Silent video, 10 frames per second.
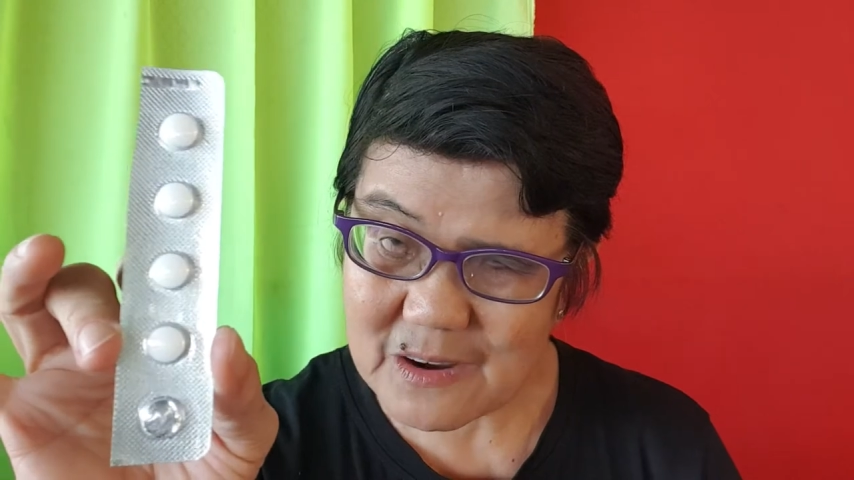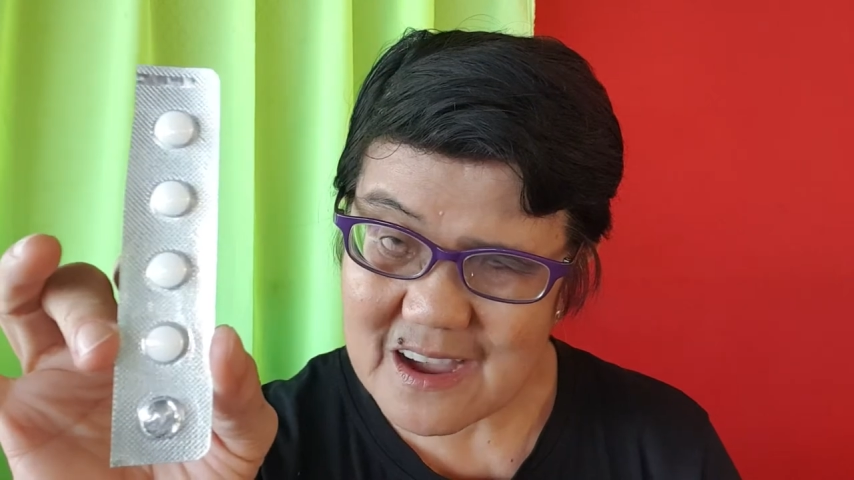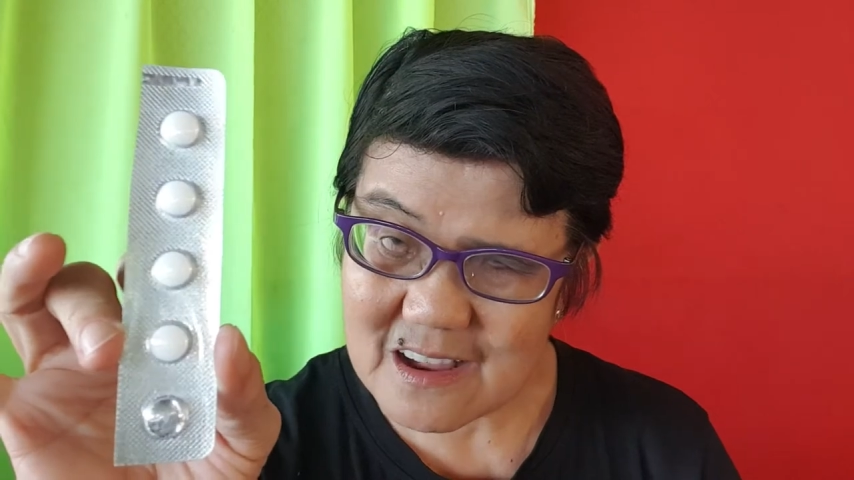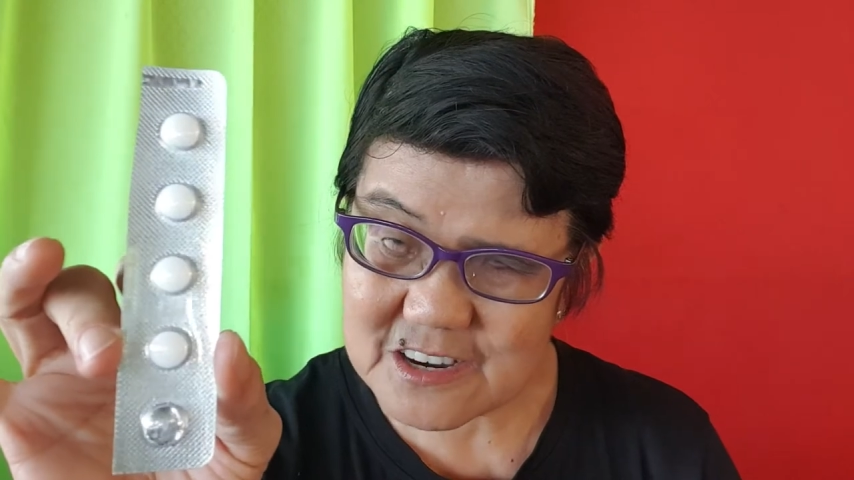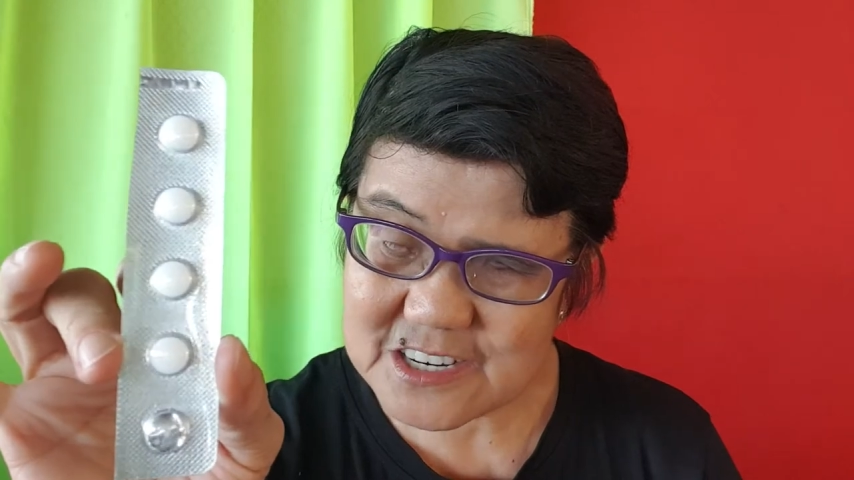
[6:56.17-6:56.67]

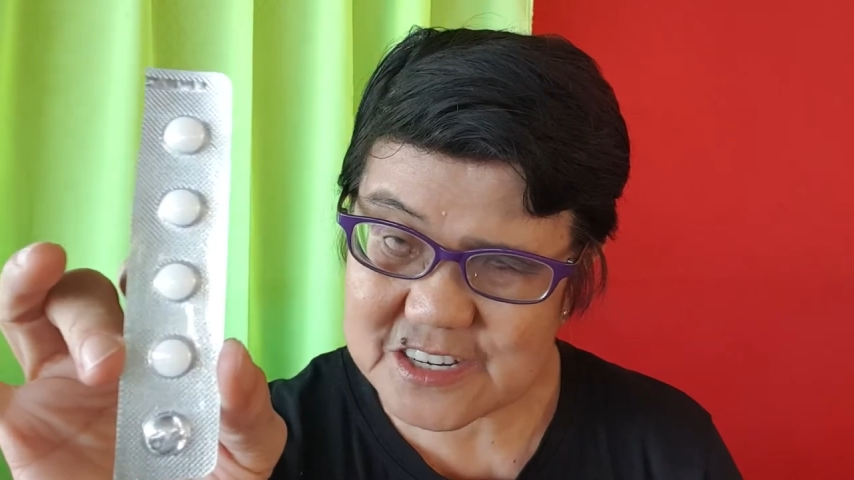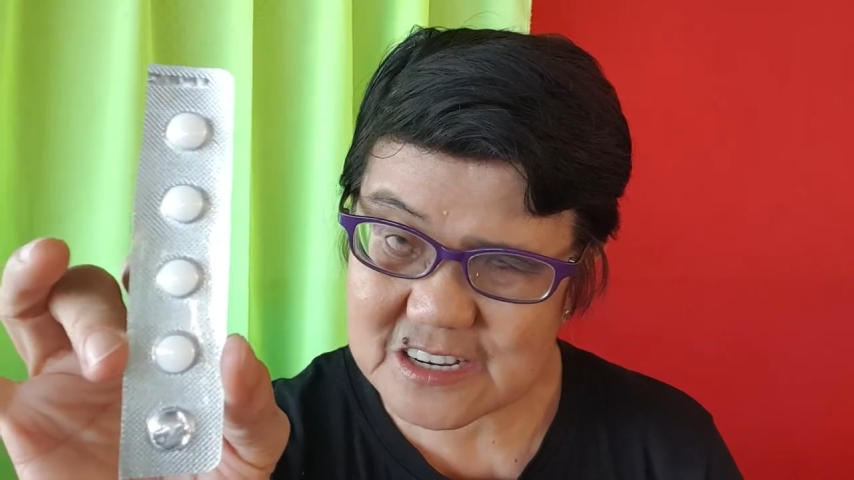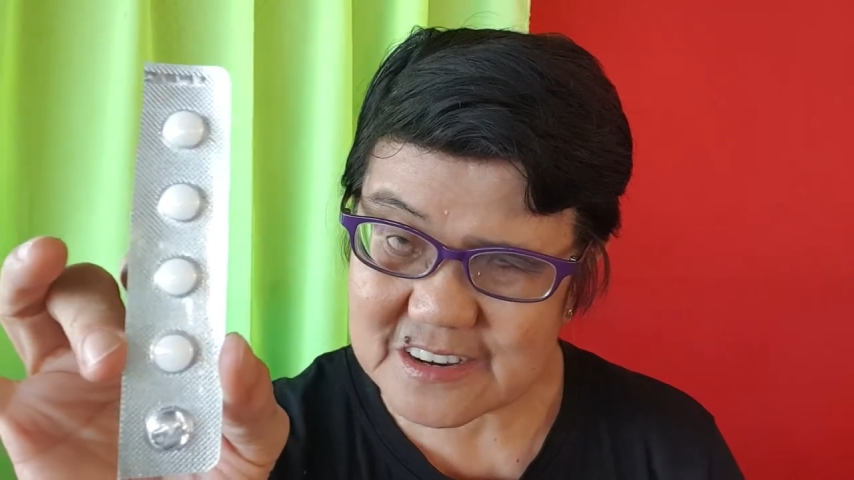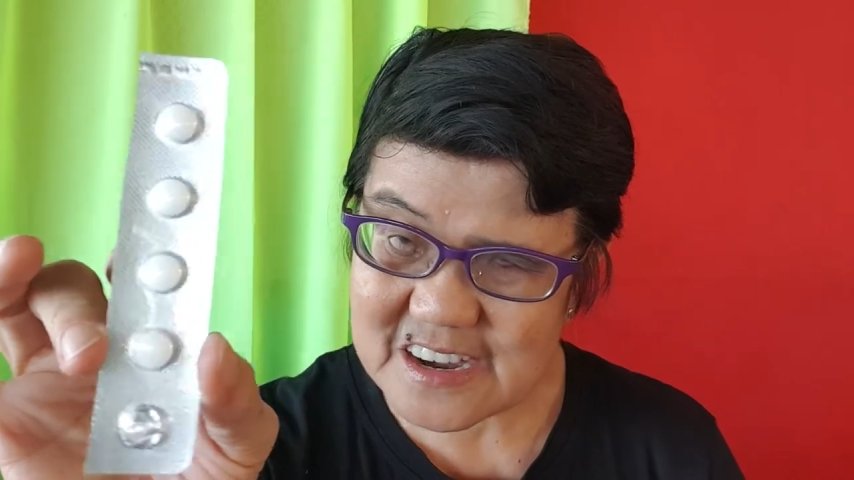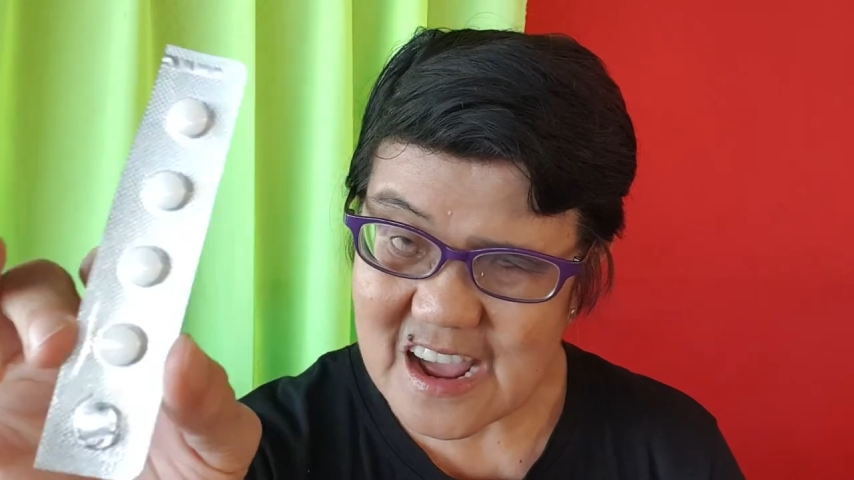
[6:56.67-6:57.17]
mga
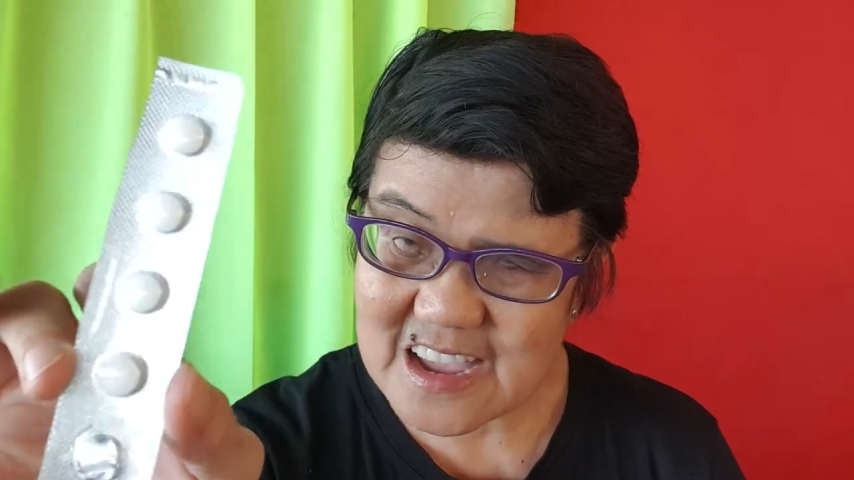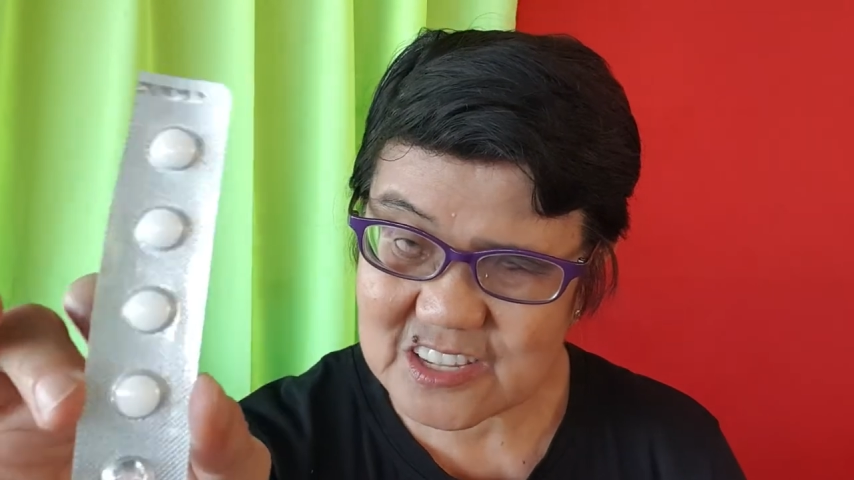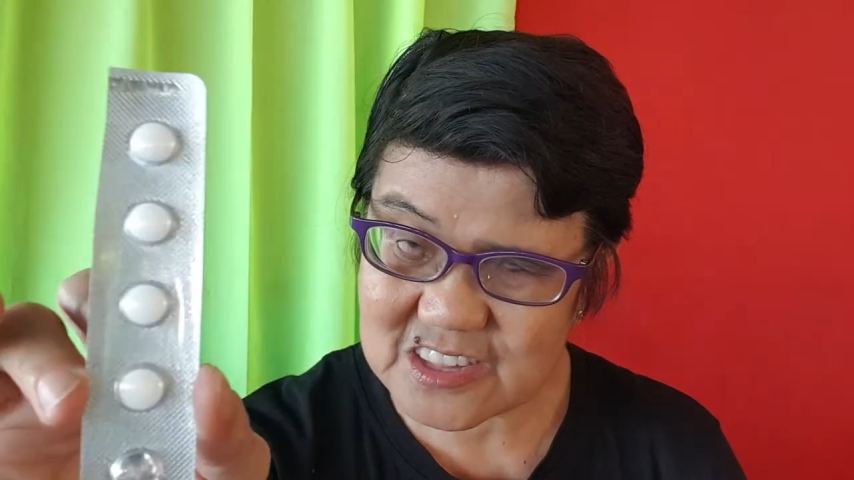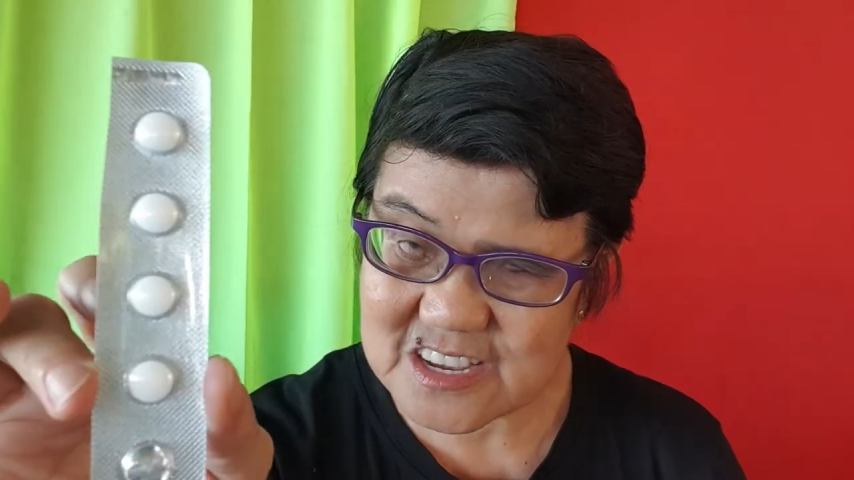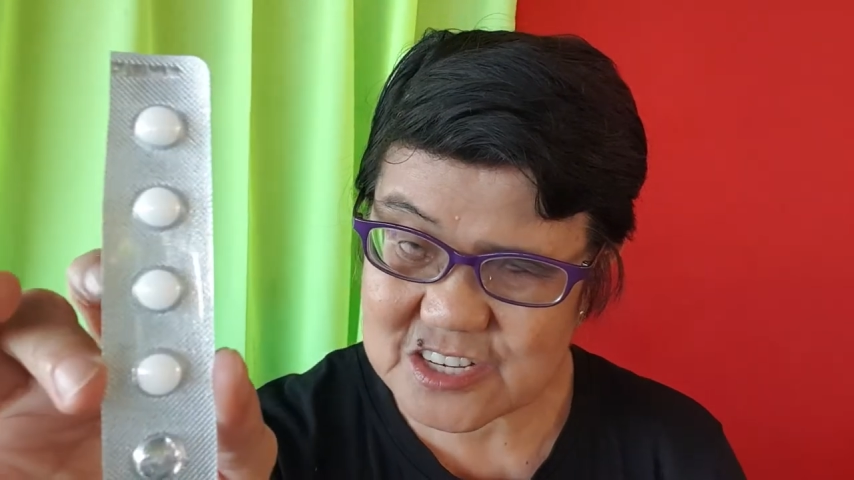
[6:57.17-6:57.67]
allergic
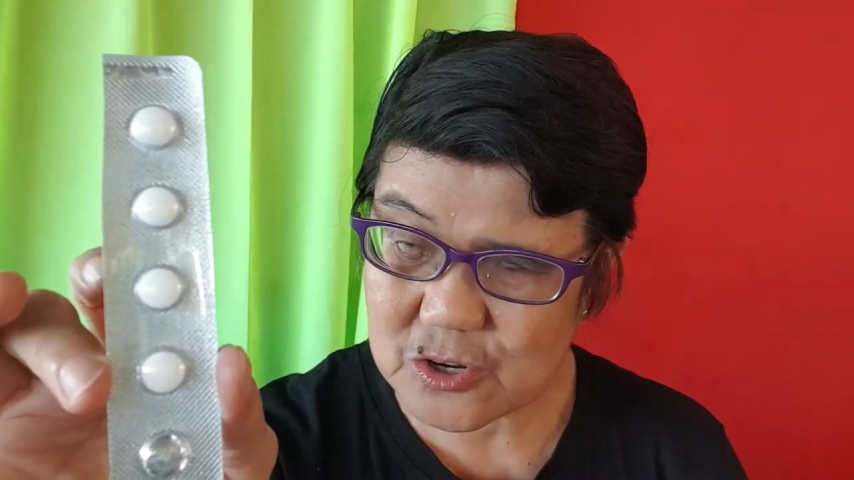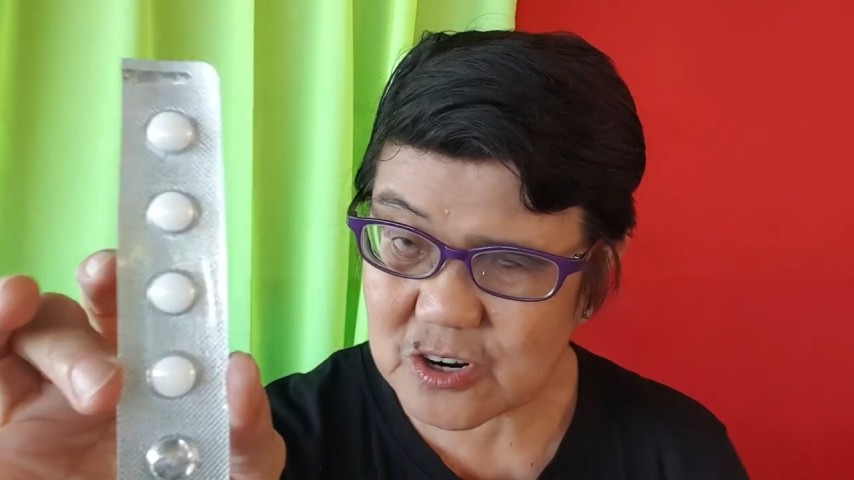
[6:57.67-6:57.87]
rhinitis